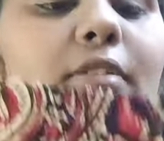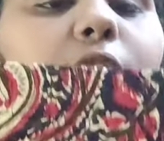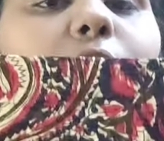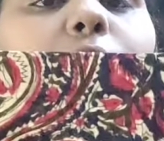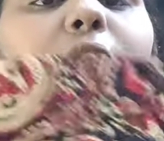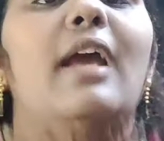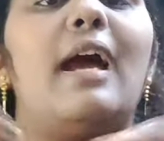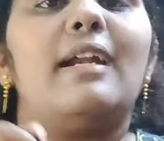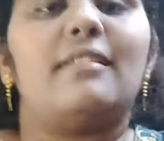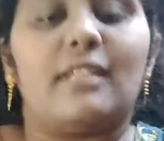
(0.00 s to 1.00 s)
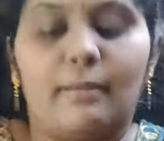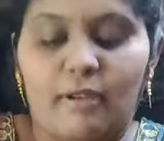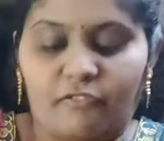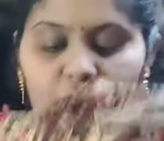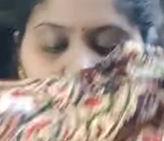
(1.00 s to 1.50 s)
బటన్స్ వస్తుంది అండ్ త్రీ
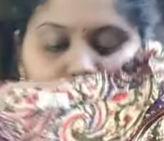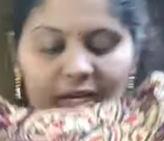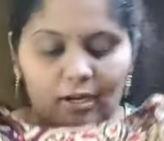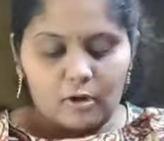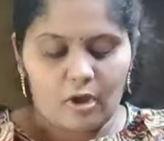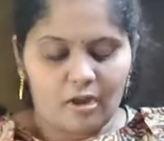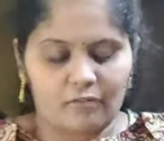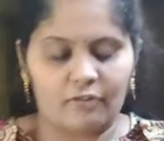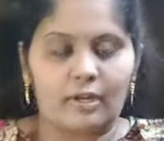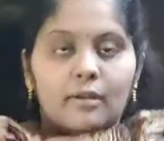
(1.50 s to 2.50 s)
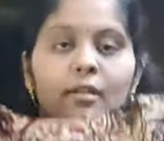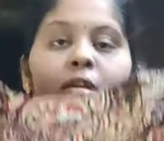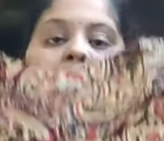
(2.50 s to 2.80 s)
బై ఫోర్ అంబరిల్లా లాంగ్ ఫ్రాక్